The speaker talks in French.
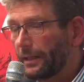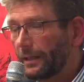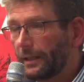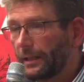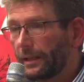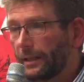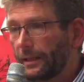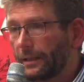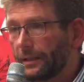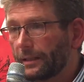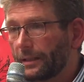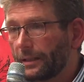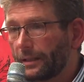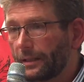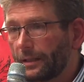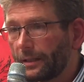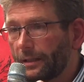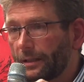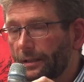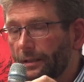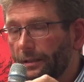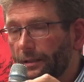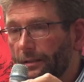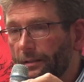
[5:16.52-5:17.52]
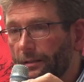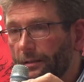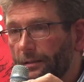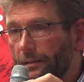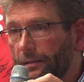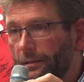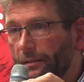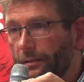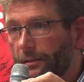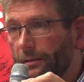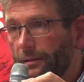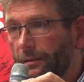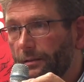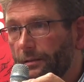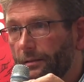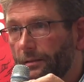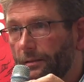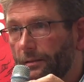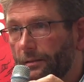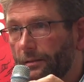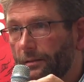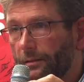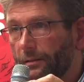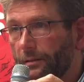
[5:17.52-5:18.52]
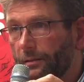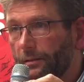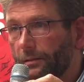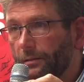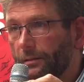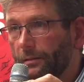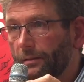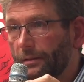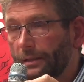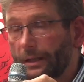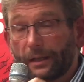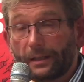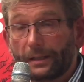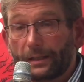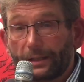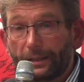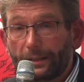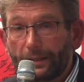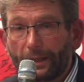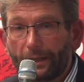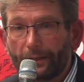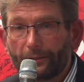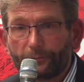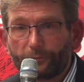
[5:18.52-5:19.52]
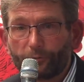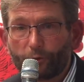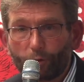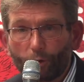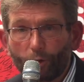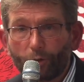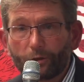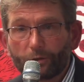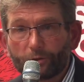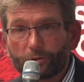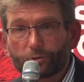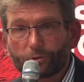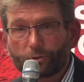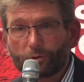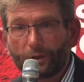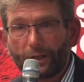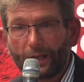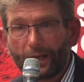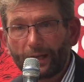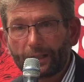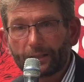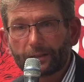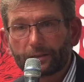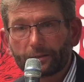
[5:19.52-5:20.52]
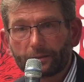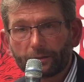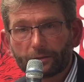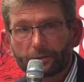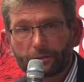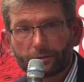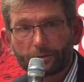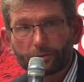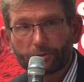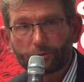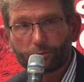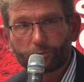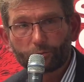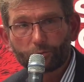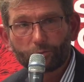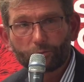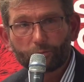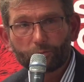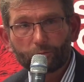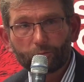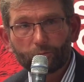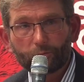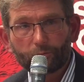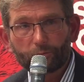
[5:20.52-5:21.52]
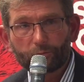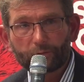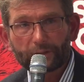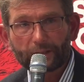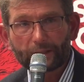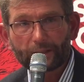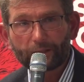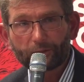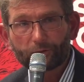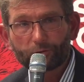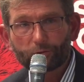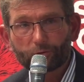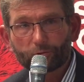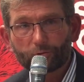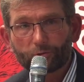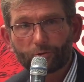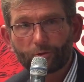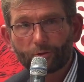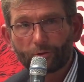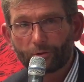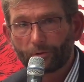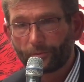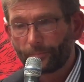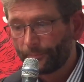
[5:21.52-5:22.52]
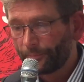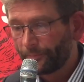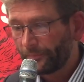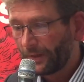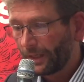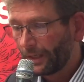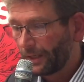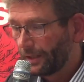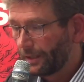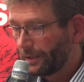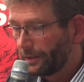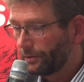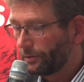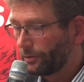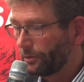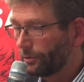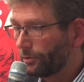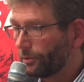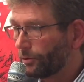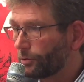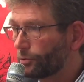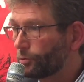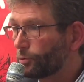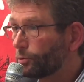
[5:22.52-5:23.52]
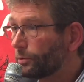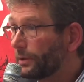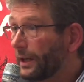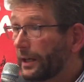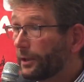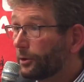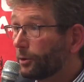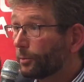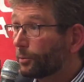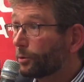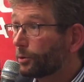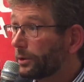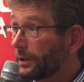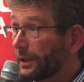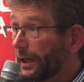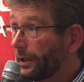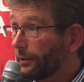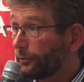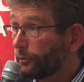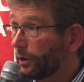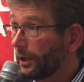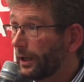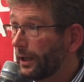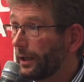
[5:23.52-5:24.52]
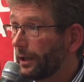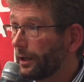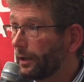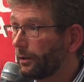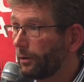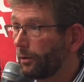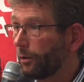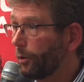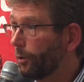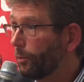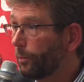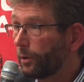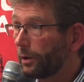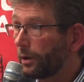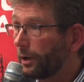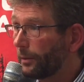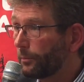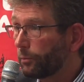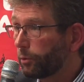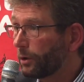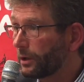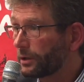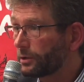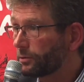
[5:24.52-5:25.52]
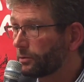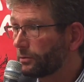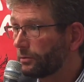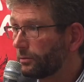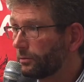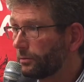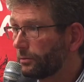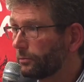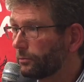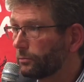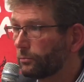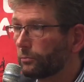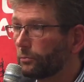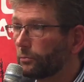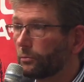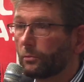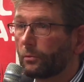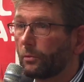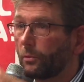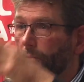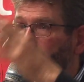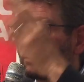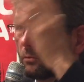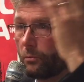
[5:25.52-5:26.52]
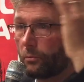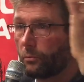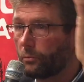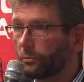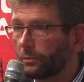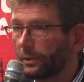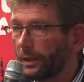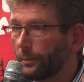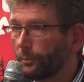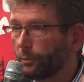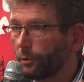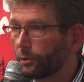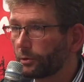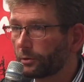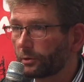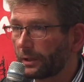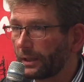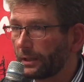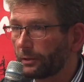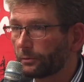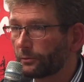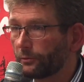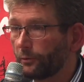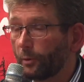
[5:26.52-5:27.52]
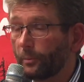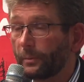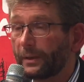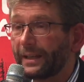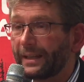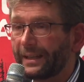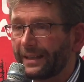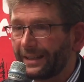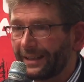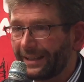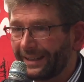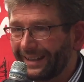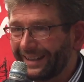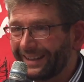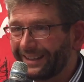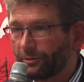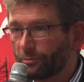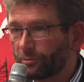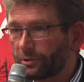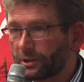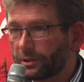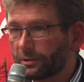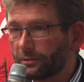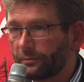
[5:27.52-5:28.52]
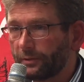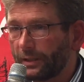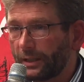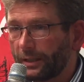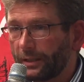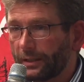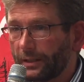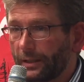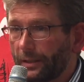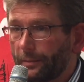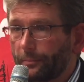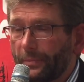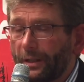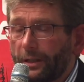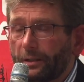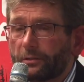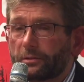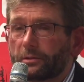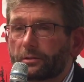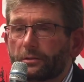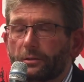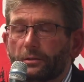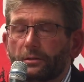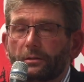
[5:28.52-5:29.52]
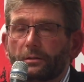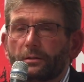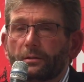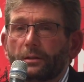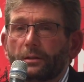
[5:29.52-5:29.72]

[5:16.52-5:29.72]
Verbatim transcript: et euh, la, violence de l'acte, dans le sens où, c'est quelque chose de, de, de, soudain, de brutal. Voilà, on prend un poison ou, n'importe quelle autre forme et on s'en va. Lorsque